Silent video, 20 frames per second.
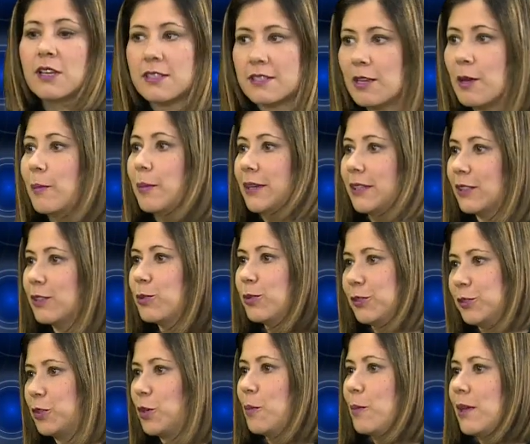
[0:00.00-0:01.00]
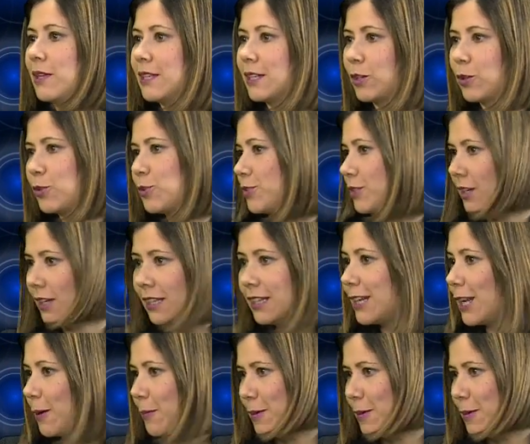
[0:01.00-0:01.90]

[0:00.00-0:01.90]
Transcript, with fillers: siempre nuestros médicos, sea de la